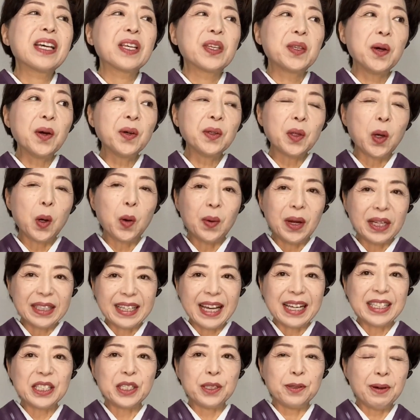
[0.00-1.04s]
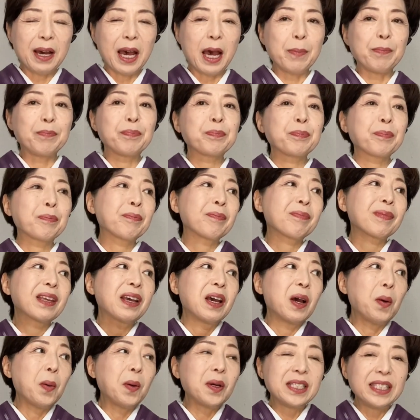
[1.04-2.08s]
今日の私は、
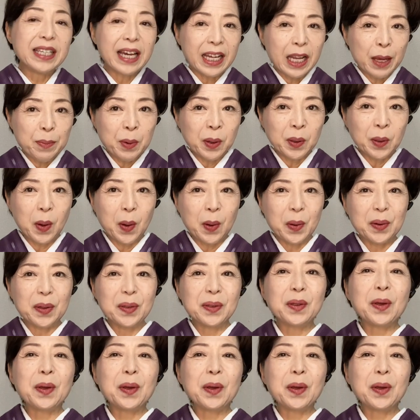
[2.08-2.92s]
おしゃれ者